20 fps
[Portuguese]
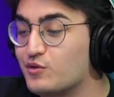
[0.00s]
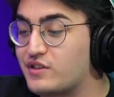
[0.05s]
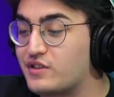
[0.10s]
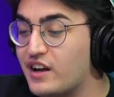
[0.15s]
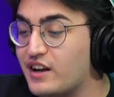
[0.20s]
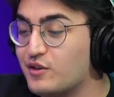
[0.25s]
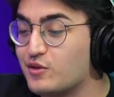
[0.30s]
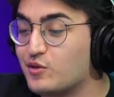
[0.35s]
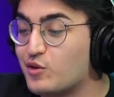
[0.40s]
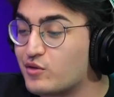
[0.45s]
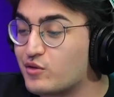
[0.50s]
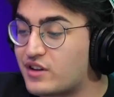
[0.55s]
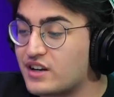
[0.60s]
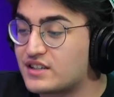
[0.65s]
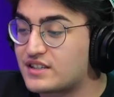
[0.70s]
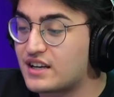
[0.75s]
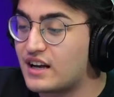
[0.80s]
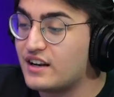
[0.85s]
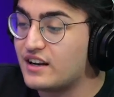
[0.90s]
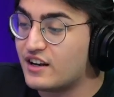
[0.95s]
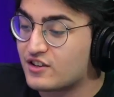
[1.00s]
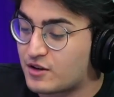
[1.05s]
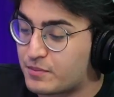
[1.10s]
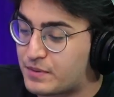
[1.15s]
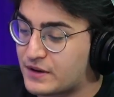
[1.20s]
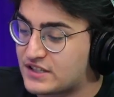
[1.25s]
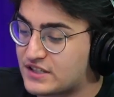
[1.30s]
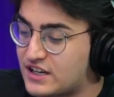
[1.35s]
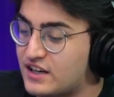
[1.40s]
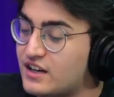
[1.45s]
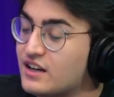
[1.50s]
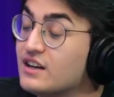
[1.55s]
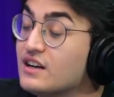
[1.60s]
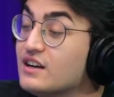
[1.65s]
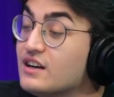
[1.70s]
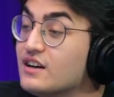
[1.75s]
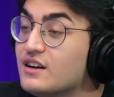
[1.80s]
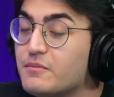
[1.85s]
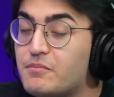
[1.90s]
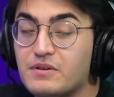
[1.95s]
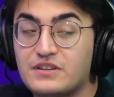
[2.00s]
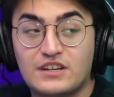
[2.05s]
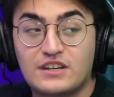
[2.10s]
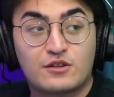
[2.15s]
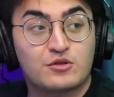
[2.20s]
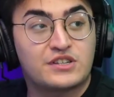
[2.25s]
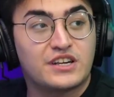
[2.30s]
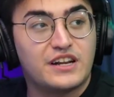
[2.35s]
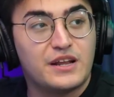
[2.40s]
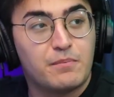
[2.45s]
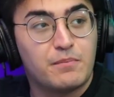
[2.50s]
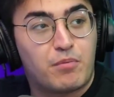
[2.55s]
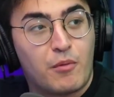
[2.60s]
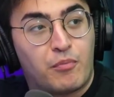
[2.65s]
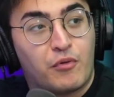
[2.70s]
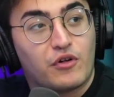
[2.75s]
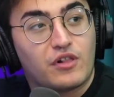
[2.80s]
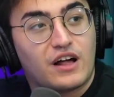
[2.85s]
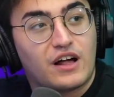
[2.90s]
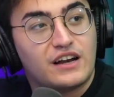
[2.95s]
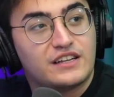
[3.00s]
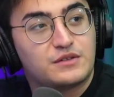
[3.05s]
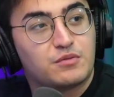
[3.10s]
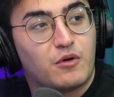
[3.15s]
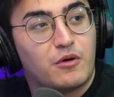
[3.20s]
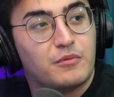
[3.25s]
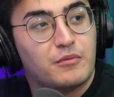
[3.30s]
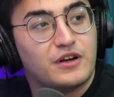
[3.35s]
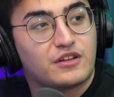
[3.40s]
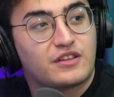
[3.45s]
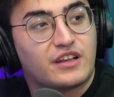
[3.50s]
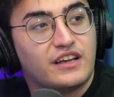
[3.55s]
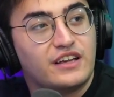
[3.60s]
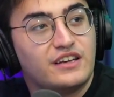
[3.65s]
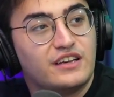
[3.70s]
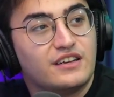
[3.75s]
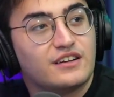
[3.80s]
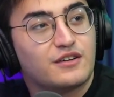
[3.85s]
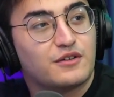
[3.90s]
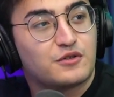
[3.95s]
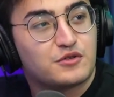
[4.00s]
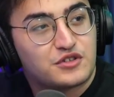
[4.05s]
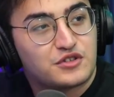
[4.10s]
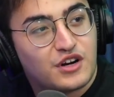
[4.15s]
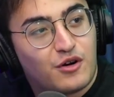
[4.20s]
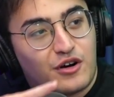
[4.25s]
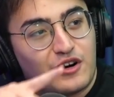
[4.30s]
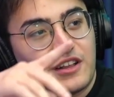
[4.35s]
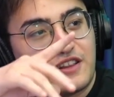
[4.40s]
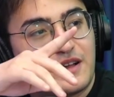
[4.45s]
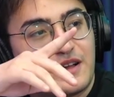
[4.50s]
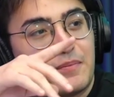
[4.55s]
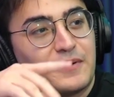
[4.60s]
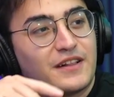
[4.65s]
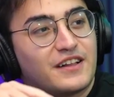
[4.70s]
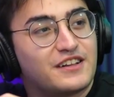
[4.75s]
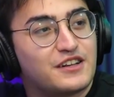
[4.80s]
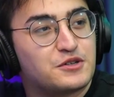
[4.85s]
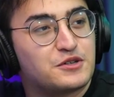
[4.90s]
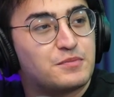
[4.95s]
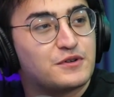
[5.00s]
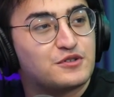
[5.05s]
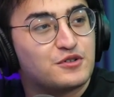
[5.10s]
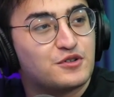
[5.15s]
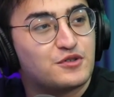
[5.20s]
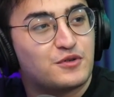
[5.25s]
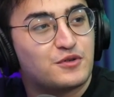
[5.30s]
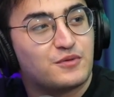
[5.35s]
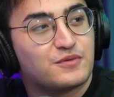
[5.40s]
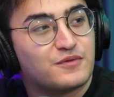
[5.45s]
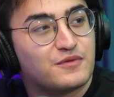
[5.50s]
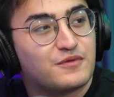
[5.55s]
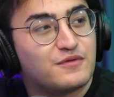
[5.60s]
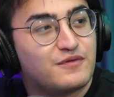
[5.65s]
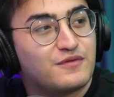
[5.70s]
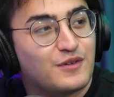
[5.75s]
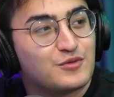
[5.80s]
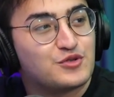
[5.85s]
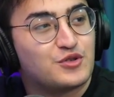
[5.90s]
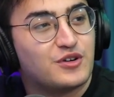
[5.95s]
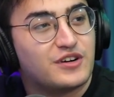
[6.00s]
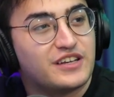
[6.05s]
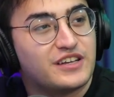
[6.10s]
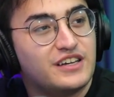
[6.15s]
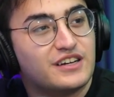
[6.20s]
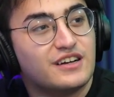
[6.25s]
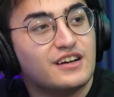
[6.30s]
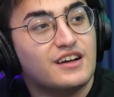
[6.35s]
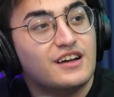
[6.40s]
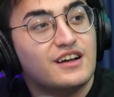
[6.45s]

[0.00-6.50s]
tem não tem esse talento. Apesar, apesar de eu ser impopular nesse momento, hein? Eu já olho até para lá que as pessoas vão, vão sorrir.